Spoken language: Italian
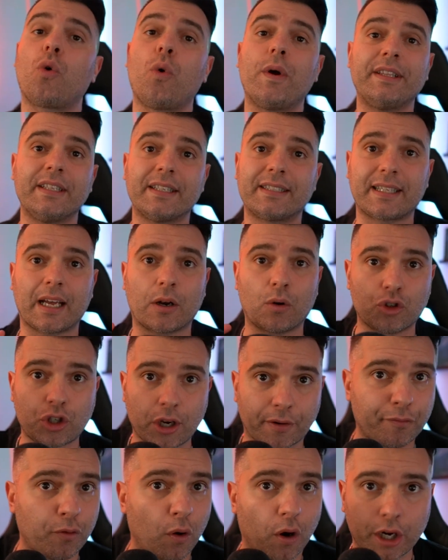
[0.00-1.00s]
quindi stanno
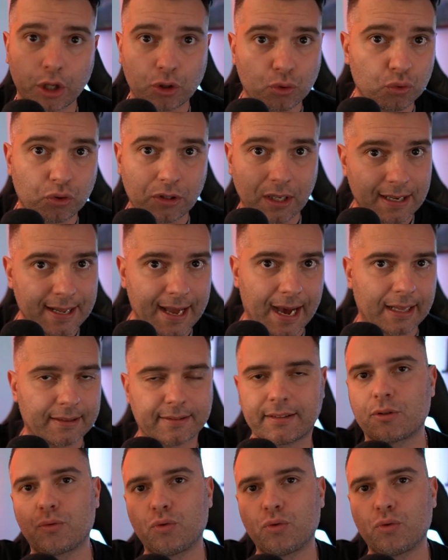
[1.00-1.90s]
già fuori tutti gli altri,